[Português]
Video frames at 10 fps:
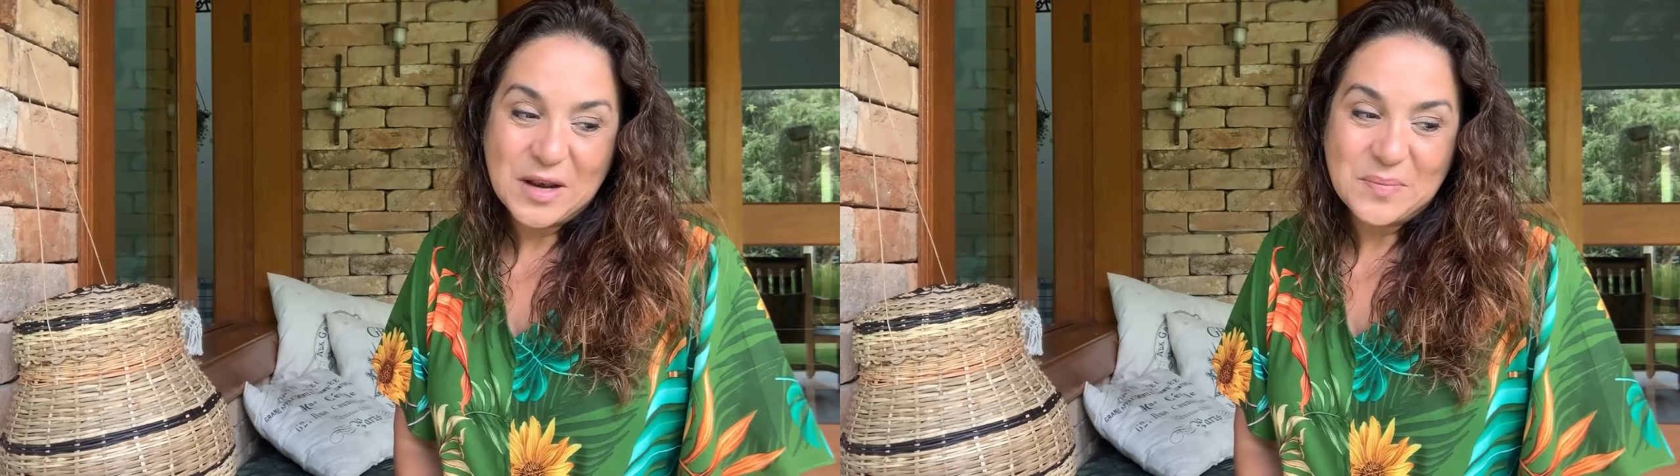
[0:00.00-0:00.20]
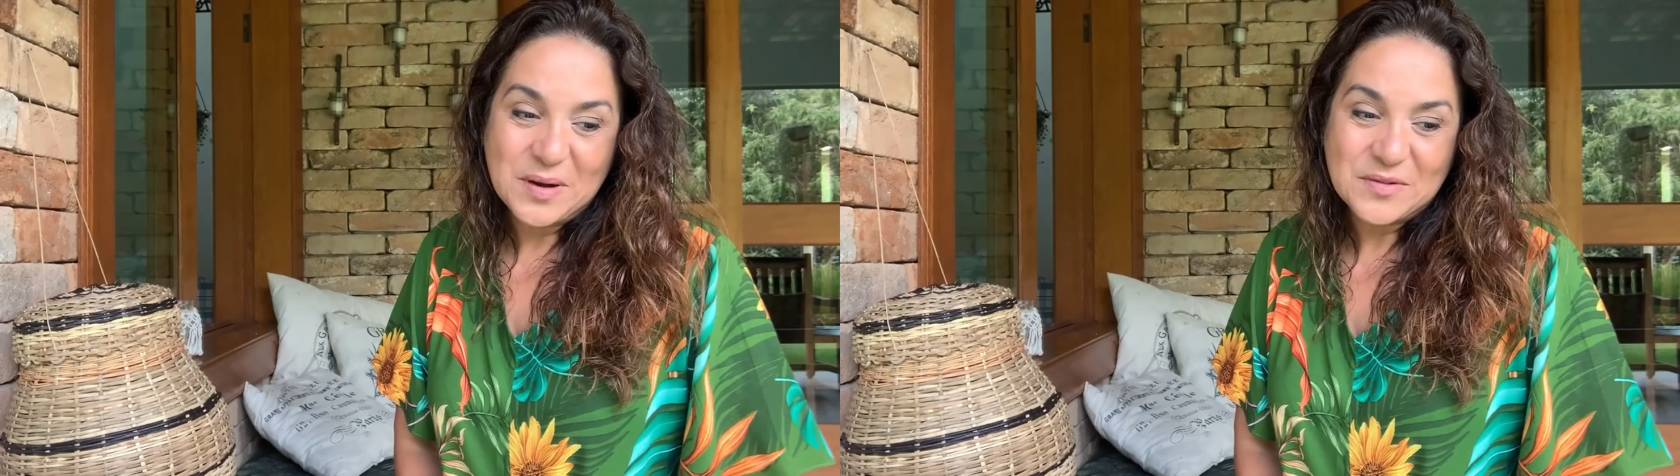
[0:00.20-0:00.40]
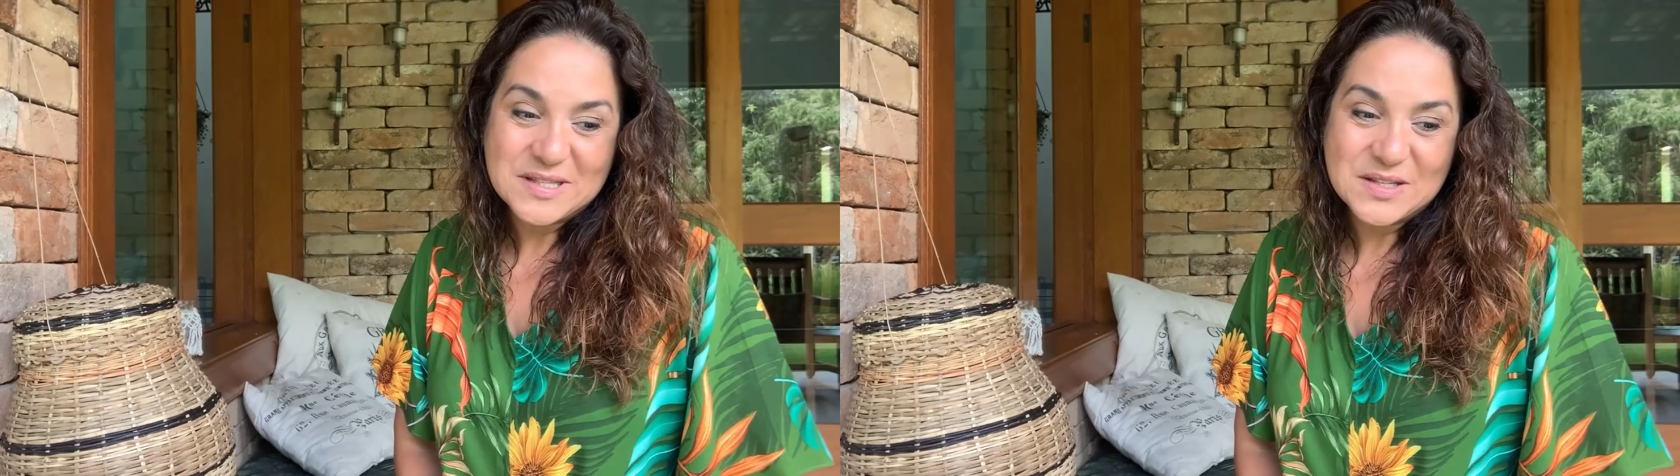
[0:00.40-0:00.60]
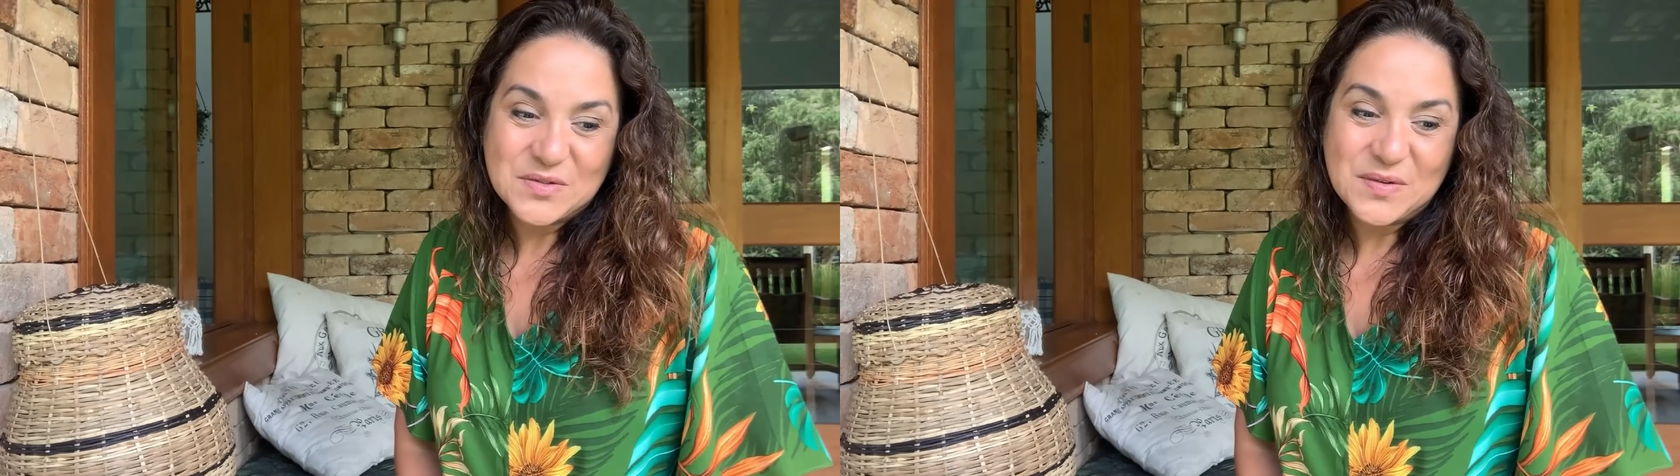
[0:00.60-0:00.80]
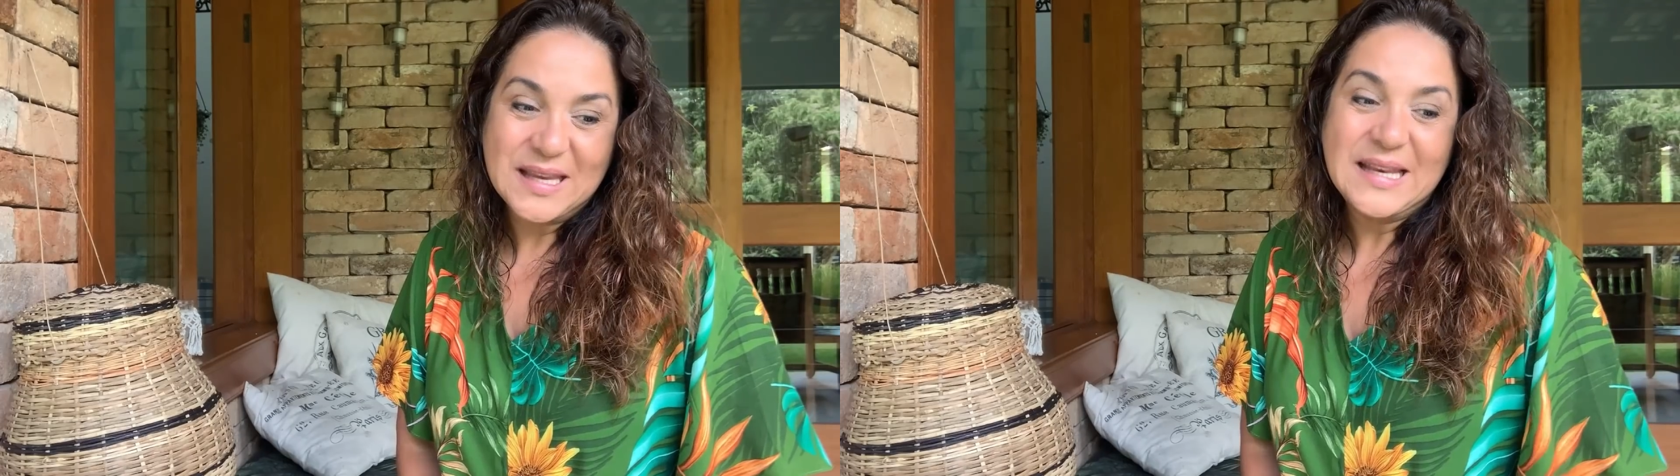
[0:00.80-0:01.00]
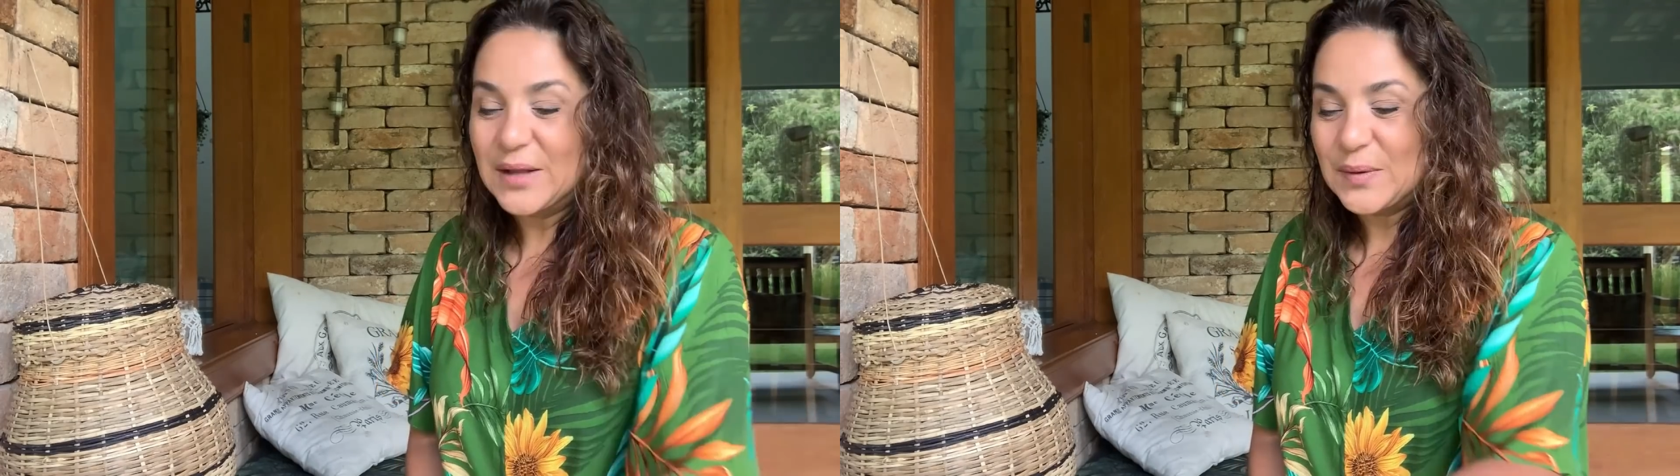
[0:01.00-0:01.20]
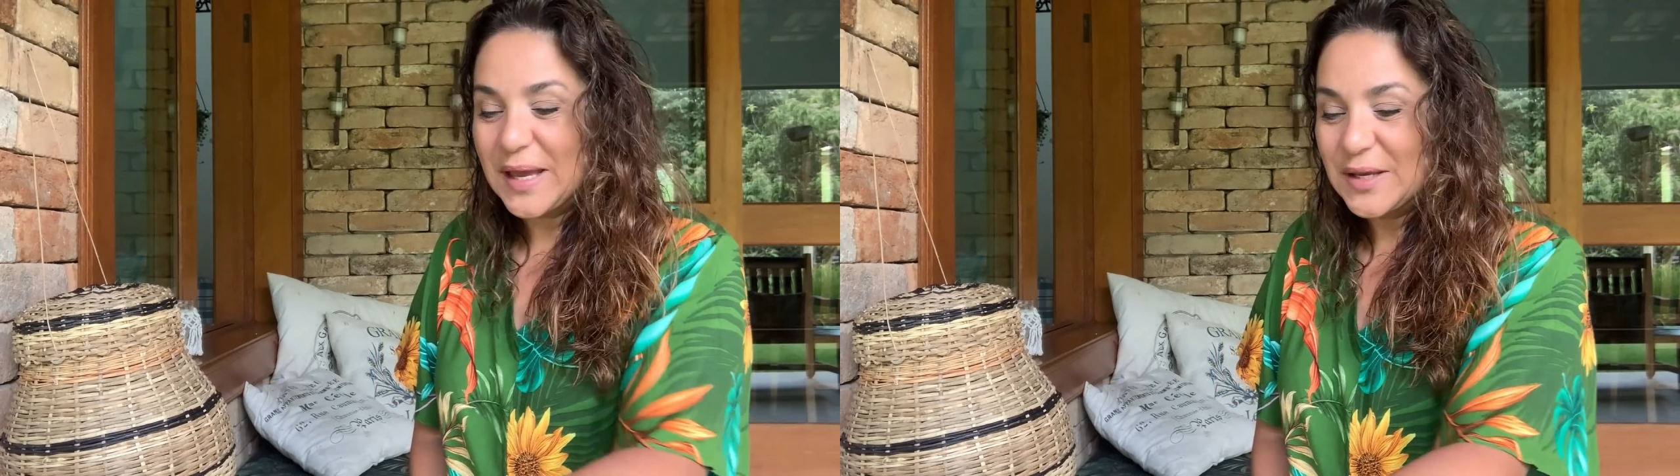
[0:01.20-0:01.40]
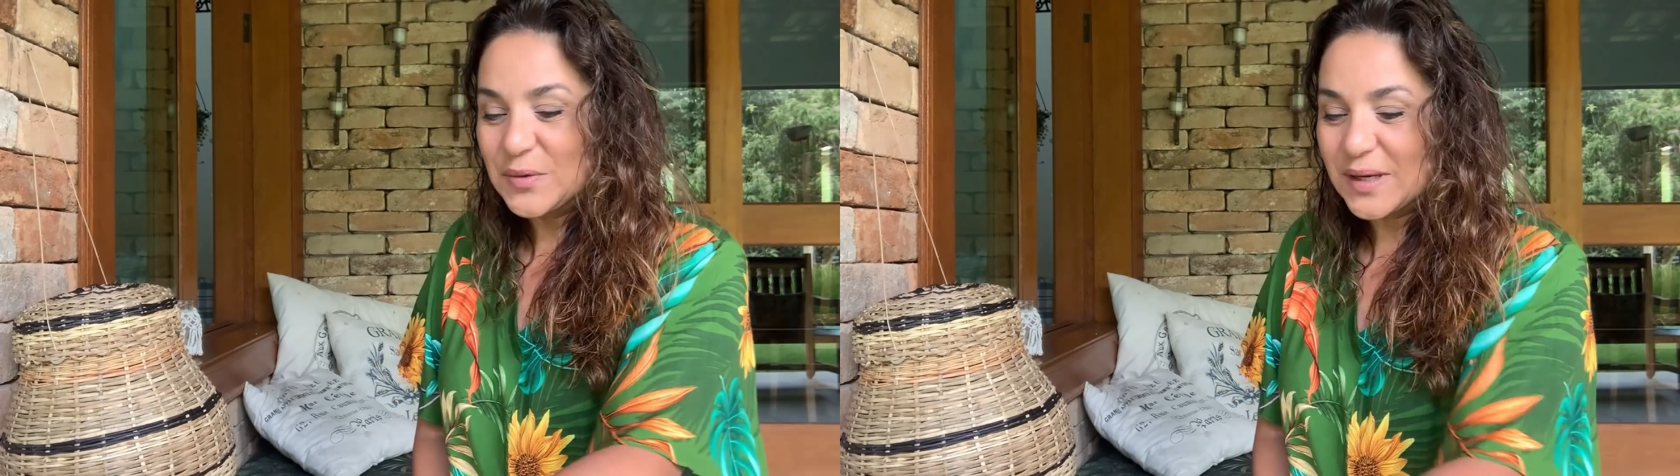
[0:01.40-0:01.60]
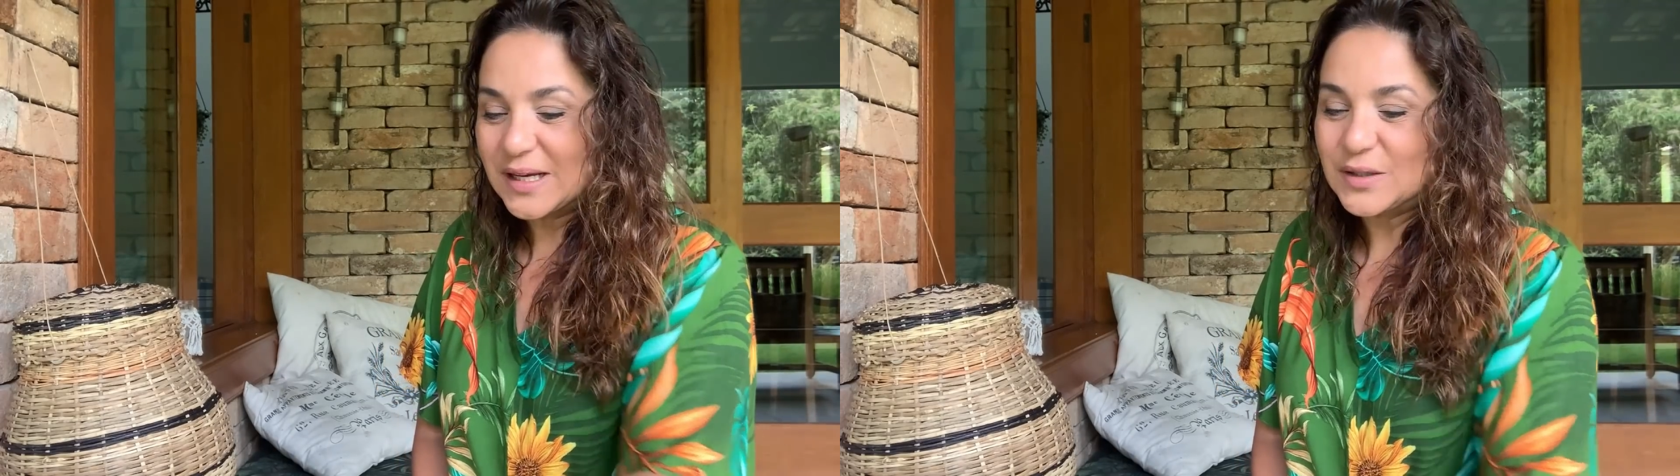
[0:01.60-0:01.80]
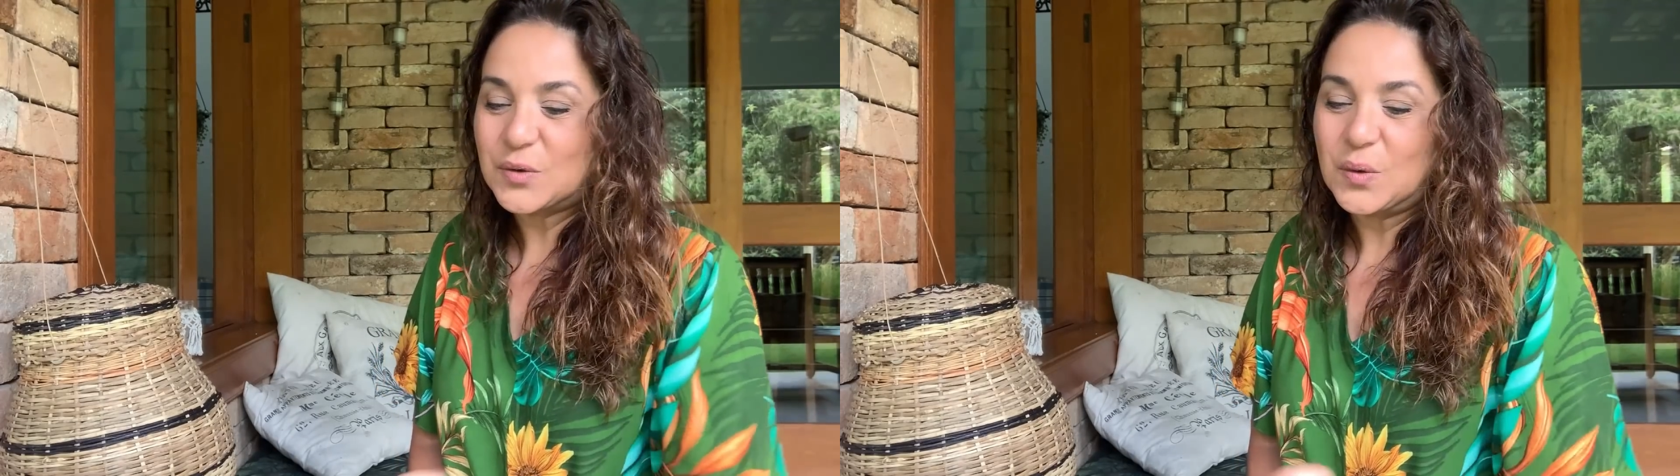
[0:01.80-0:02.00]
para vocês verem. Então, aí aqui no
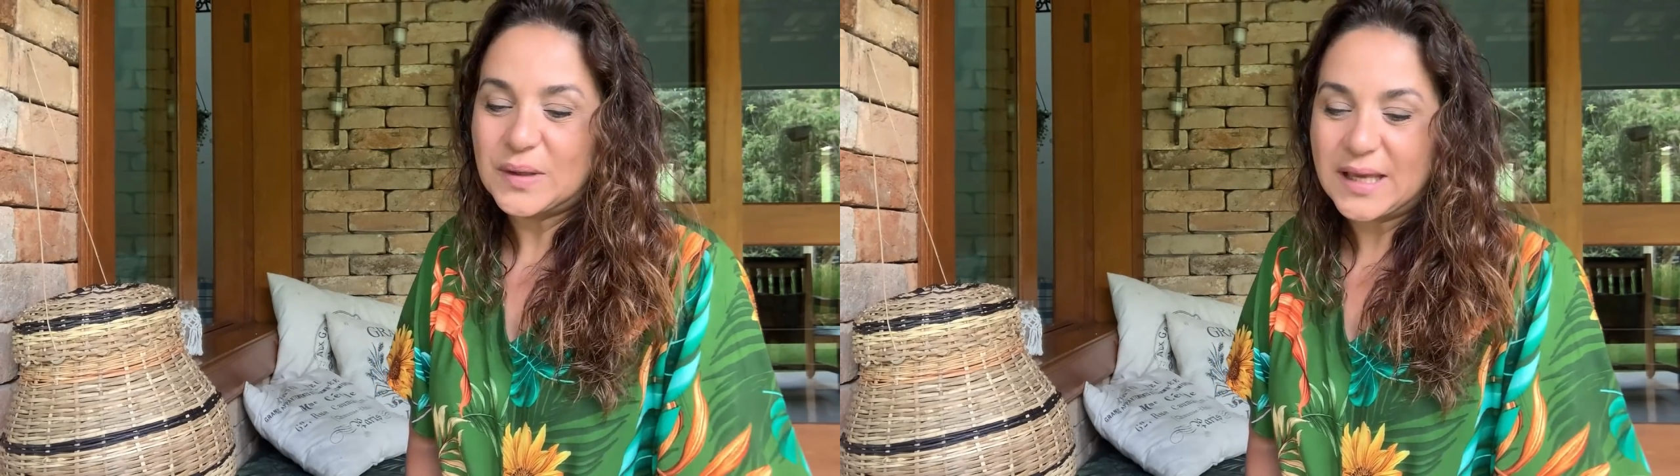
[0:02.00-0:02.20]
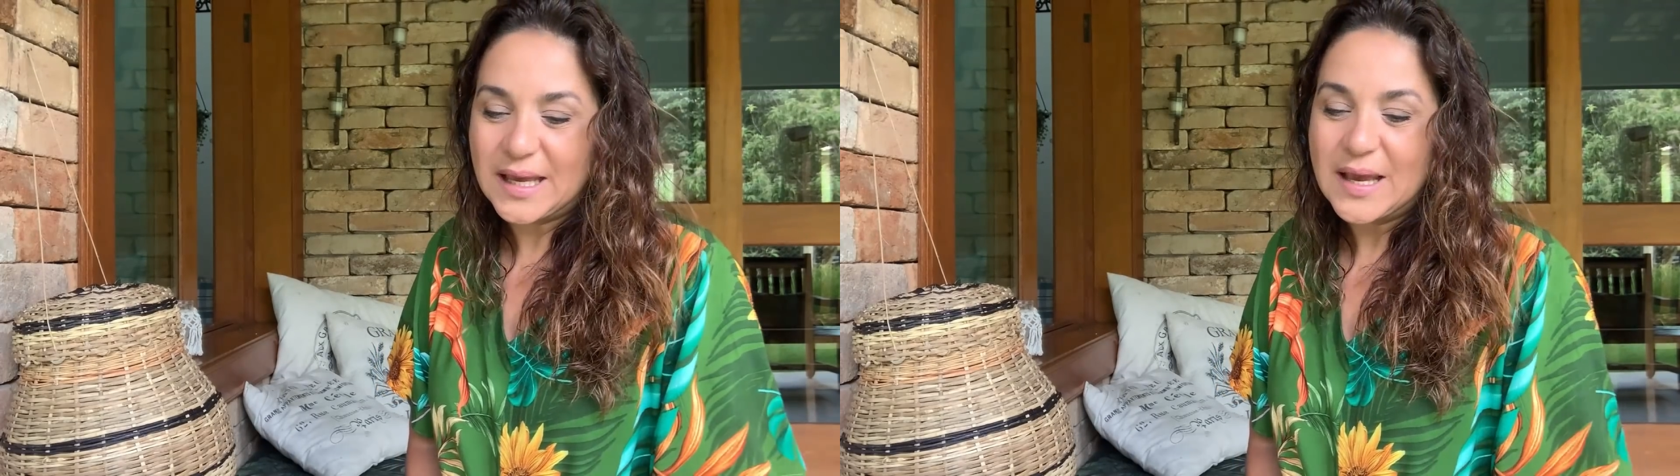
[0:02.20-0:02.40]
canto coloquei